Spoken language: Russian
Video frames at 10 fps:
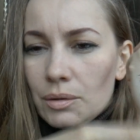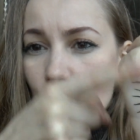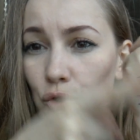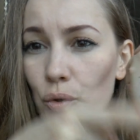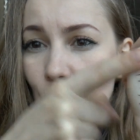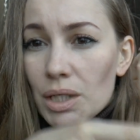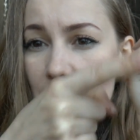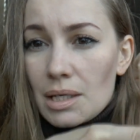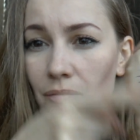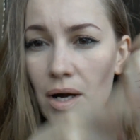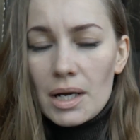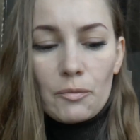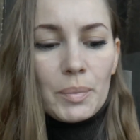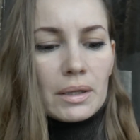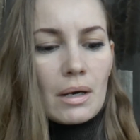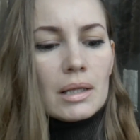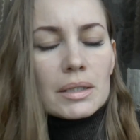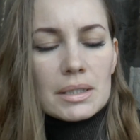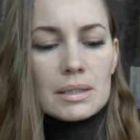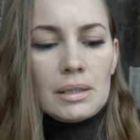То есть все нарисовали,
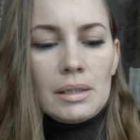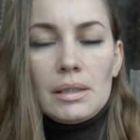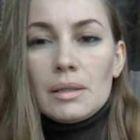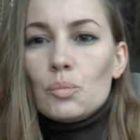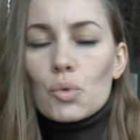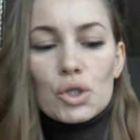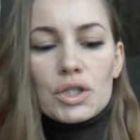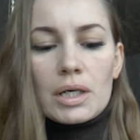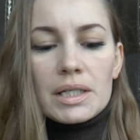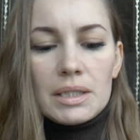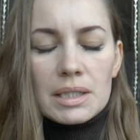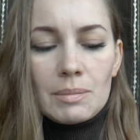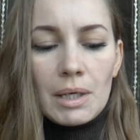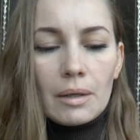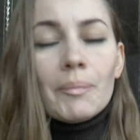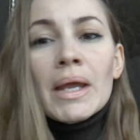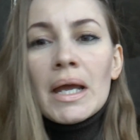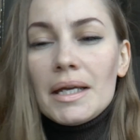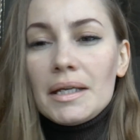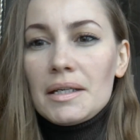впиталось и можете ходить смело.
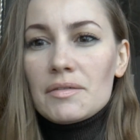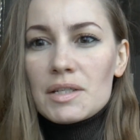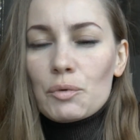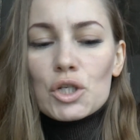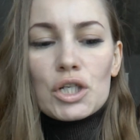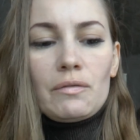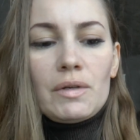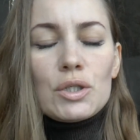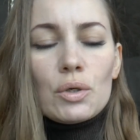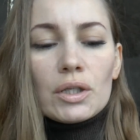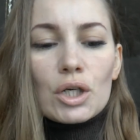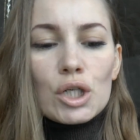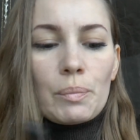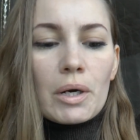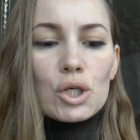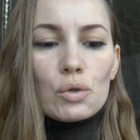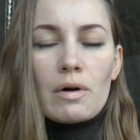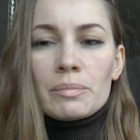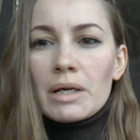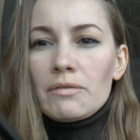И в сегодняшнем видео я также покажу
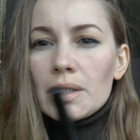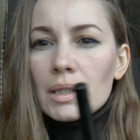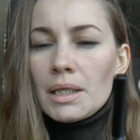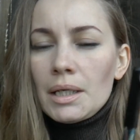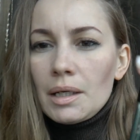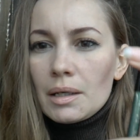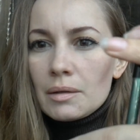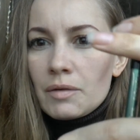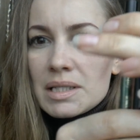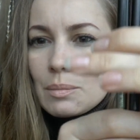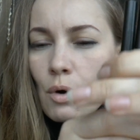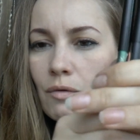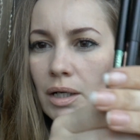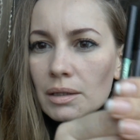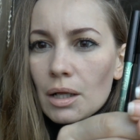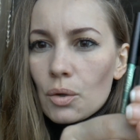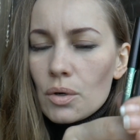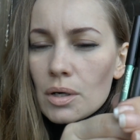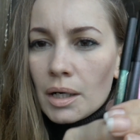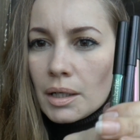вам новинки восьмого
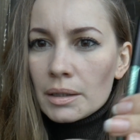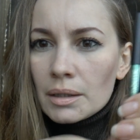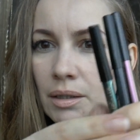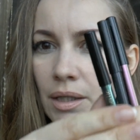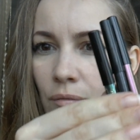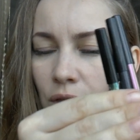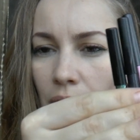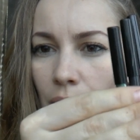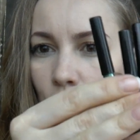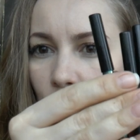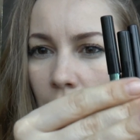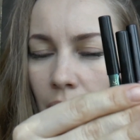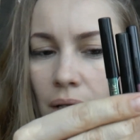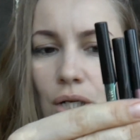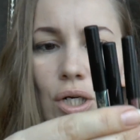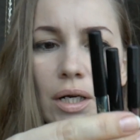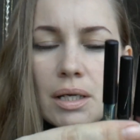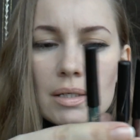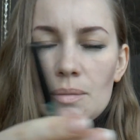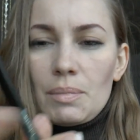каталога. Это три вот таких вот карандашика
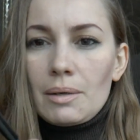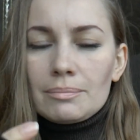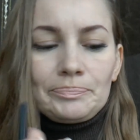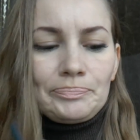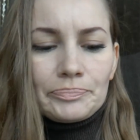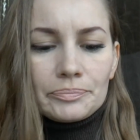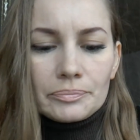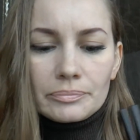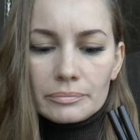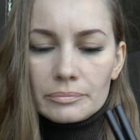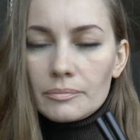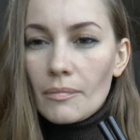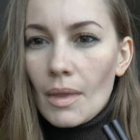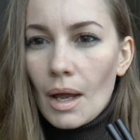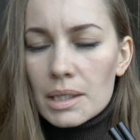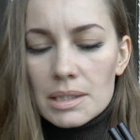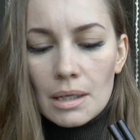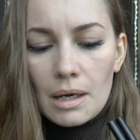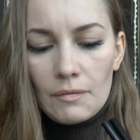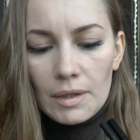я себе
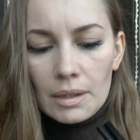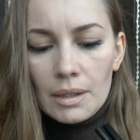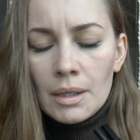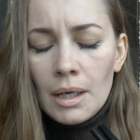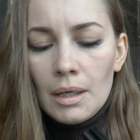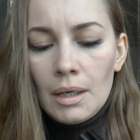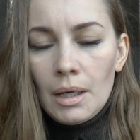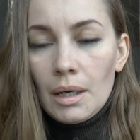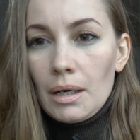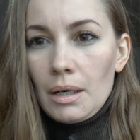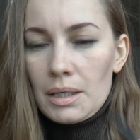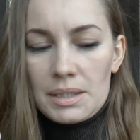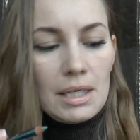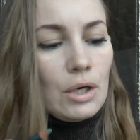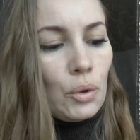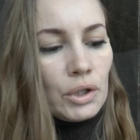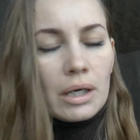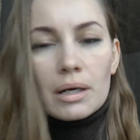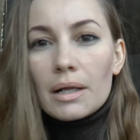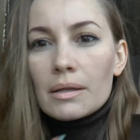оставила. А, Зеленый
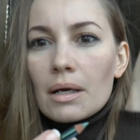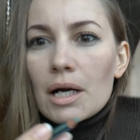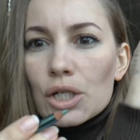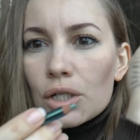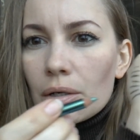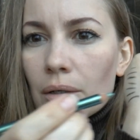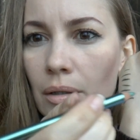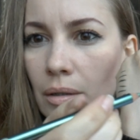карандаш.